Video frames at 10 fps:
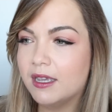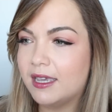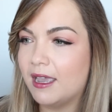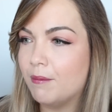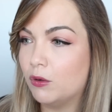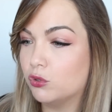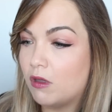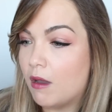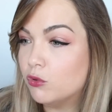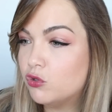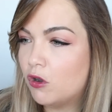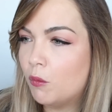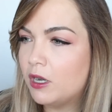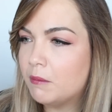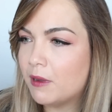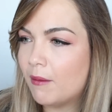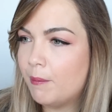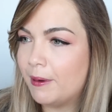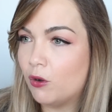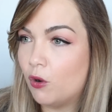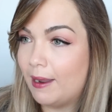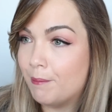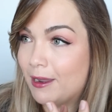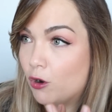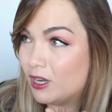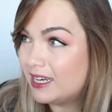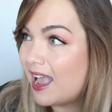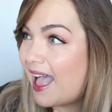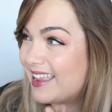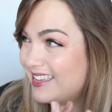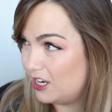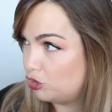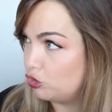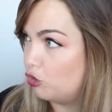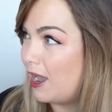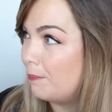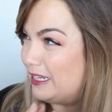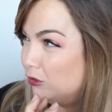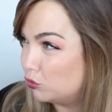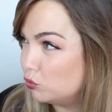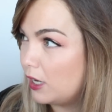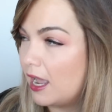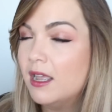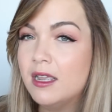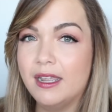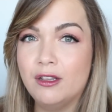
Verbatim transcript: que me gustaba mucho cómo limpiaba, pero me olía a yeso, a pintura.